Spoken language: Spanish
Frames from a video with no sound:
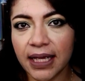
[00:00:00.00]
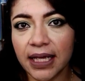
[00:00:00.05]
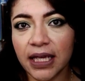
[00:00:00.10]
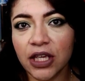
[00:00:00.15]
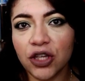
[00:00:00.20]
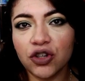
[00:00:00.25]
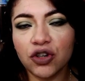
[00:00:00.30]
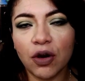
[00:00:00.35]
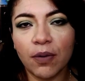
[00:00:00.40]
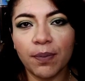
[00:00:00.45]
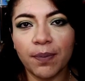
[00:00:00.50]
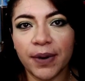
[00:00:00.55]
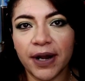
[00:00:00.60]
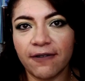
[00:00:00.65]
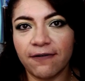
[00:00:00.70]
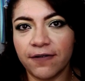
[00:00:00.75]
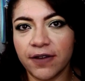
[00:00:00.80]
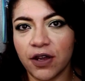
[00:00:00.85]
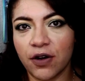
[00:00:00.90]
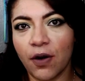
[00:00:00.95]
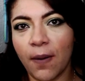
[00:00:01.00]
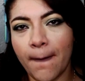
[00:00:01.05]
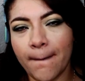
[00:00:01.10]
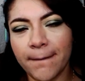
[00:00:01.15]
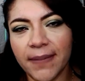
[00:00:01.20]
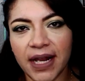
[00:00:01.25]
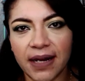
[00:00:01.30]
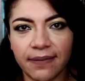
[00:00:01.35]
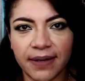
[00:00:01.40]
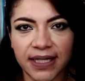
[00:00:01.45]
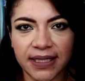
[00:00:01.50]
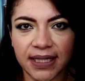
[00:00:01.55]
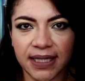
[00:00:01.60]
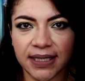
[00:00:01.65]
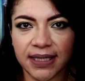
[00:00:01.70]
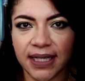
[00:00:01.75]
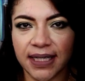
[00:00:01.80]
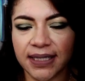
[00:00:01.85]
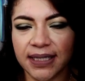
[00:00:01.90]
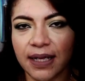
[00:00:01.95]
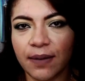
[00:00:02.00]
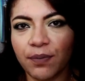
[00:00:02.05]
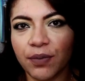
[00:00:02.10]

y yo prefiero mil veces este